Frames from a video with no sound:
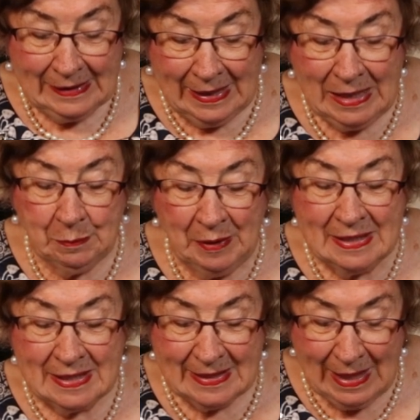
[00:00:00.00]
Denn ich
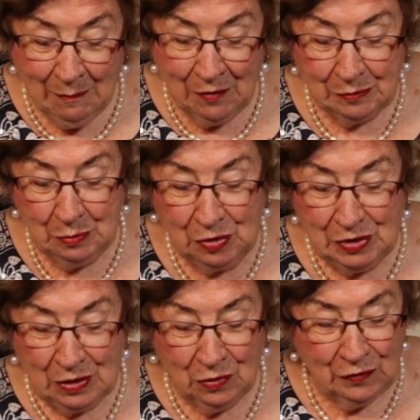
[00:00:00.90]
bin
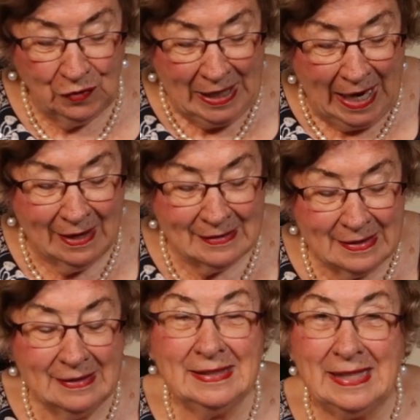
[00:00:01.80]
sanftmütig und von
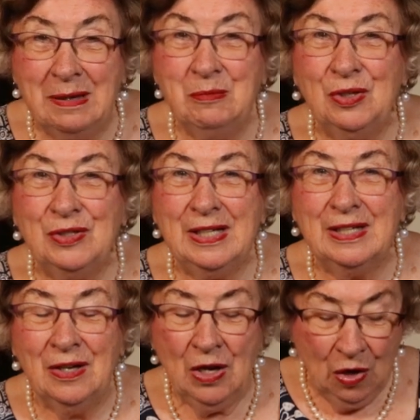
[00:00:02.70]
Herzen
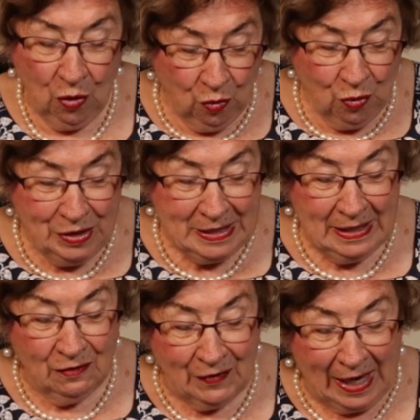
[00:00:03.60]
demütig, und
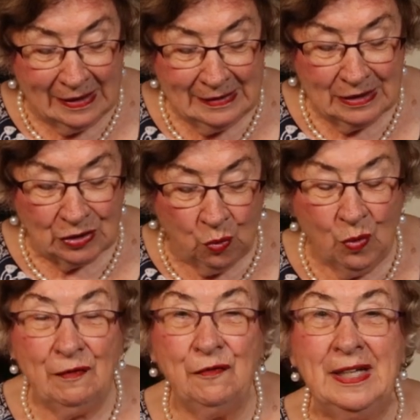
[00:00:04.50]
ihr werdet
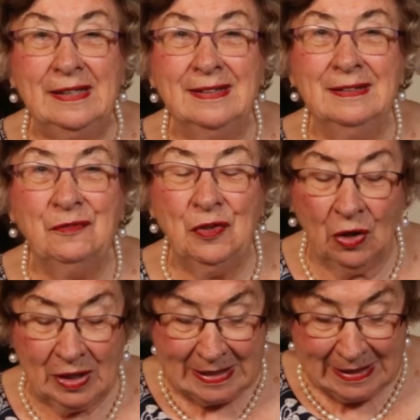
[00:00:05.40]
Ruhe finden für
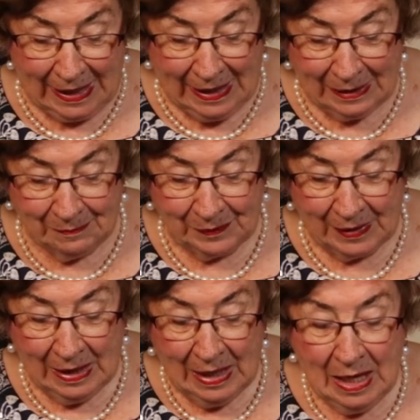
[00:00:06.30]
eure Seelen.
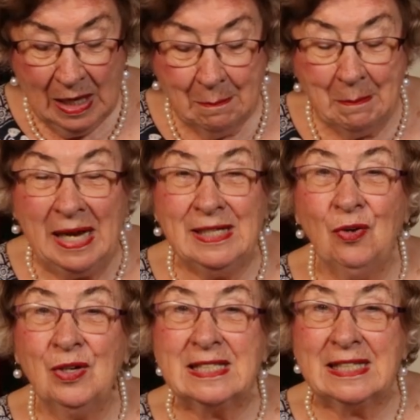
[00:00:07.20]
Mein
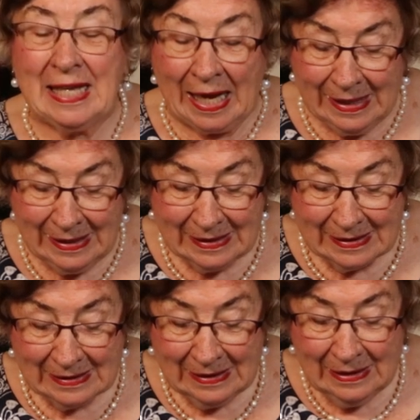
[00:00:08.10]
Joch ist
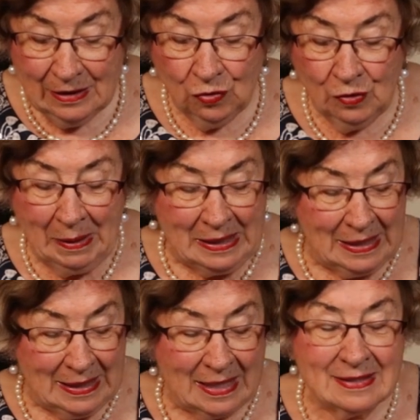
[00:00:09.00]
leicht und
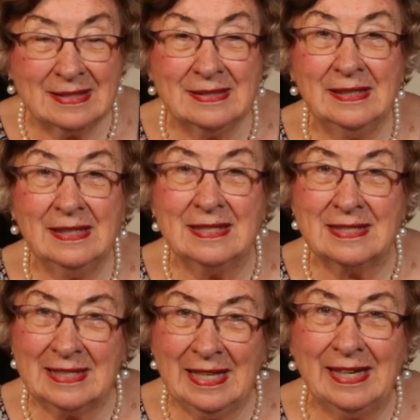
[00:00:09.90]
meine Last
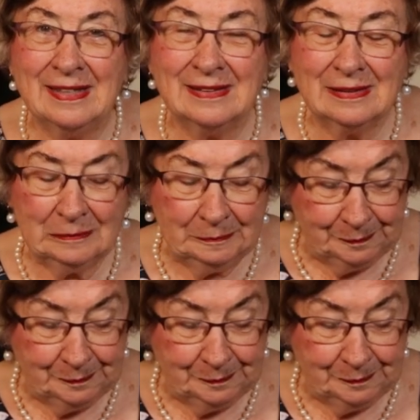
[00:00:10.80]
ist leicht.